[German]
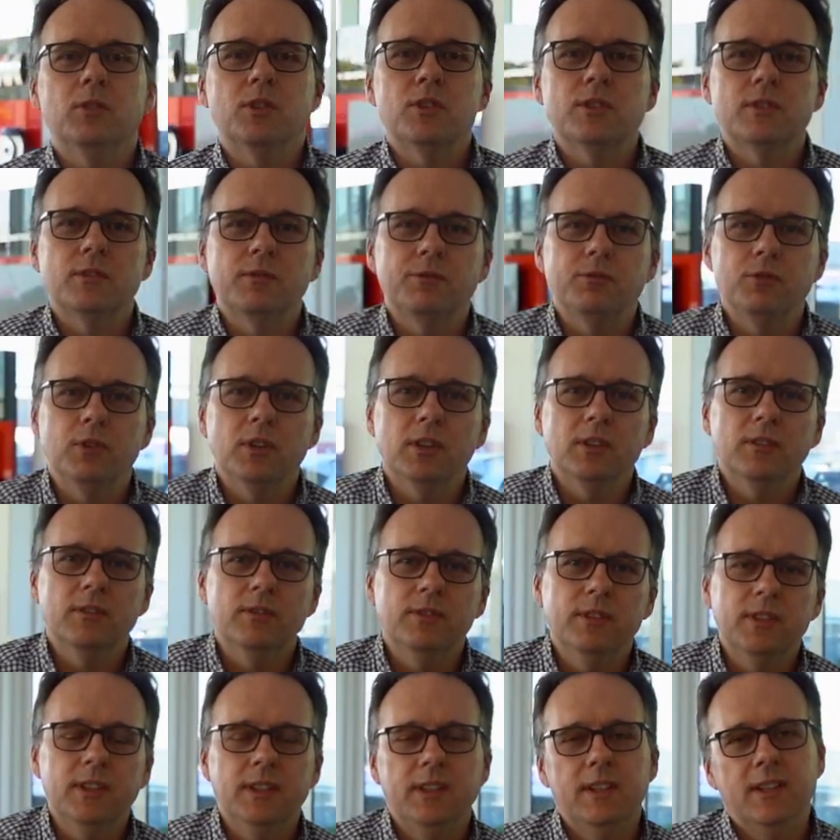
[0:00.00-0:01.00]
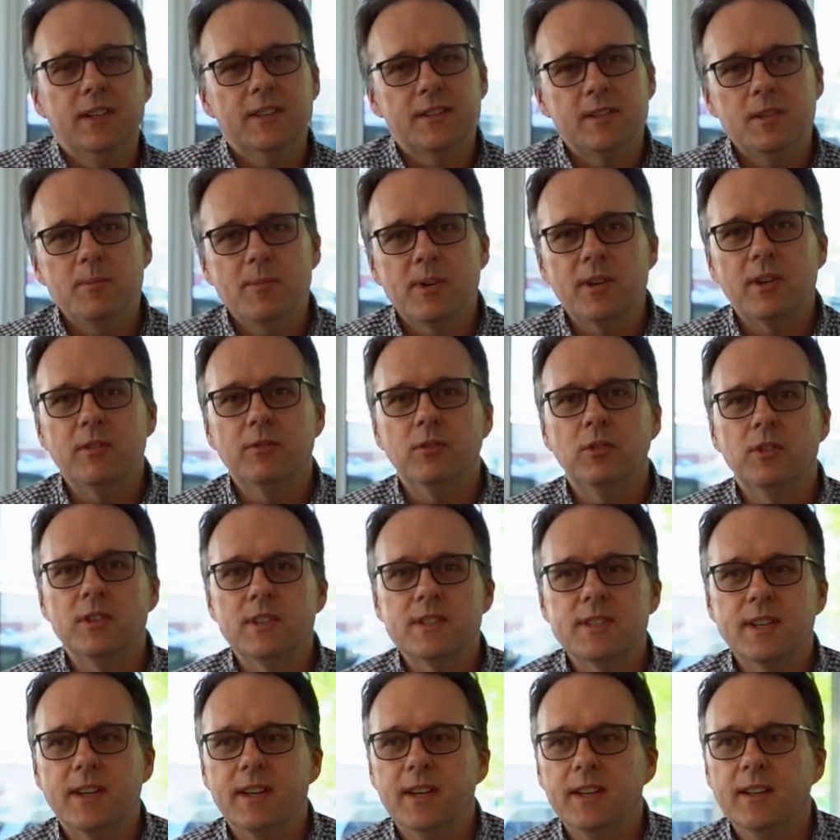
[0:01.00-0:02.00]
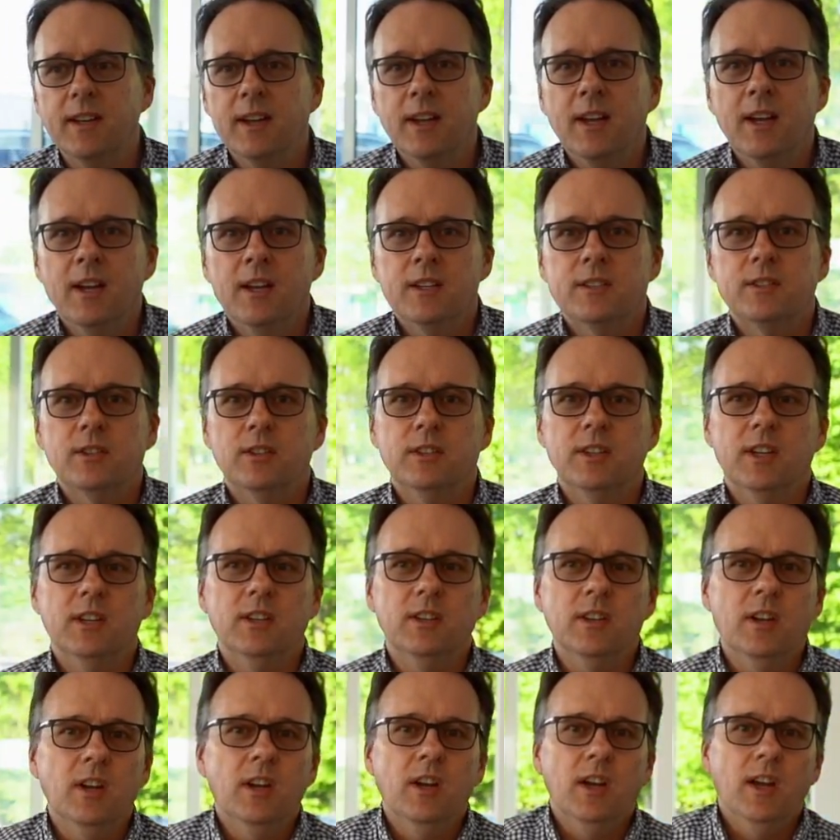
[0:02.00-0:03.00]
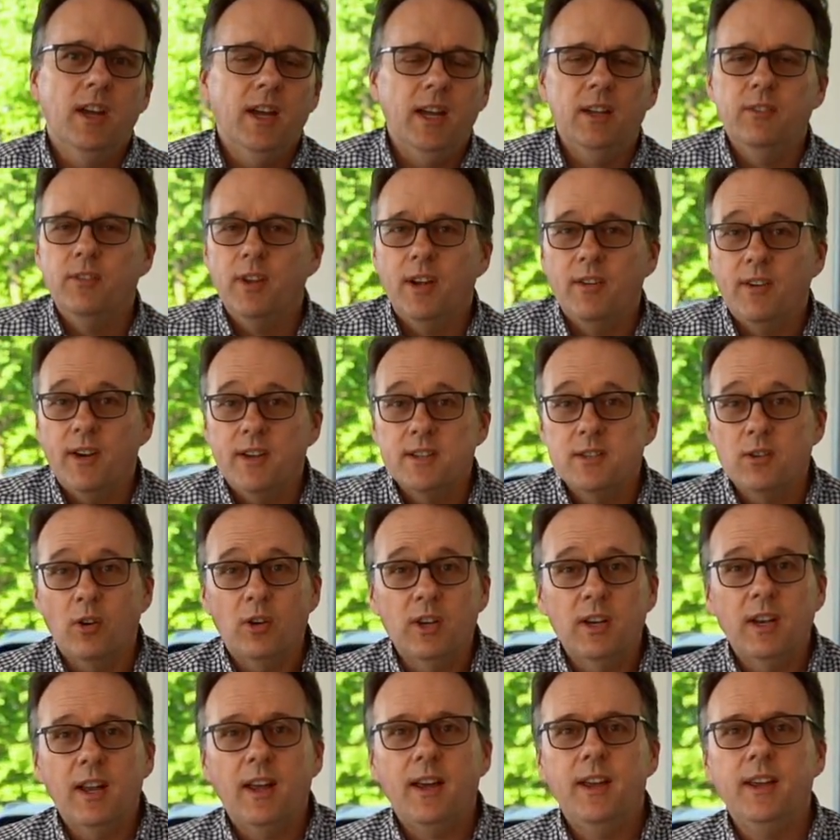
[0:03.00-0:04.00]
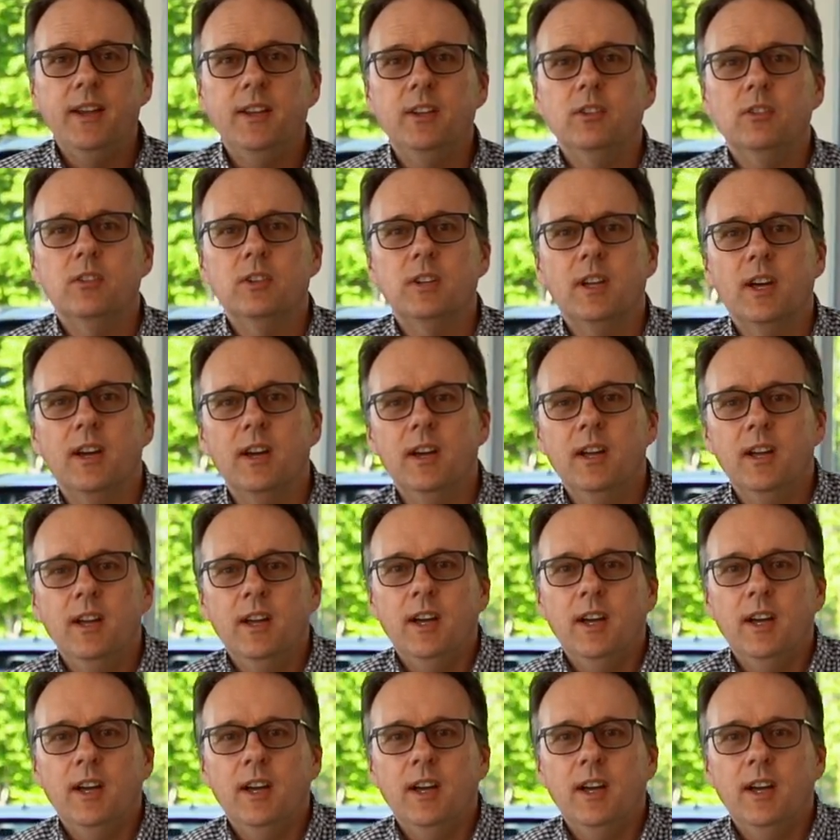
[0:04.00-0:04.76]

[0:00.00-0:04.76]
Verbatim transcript: durchzuführen, wie ihr es immer gewohnt seid, sondern entweder war es online oder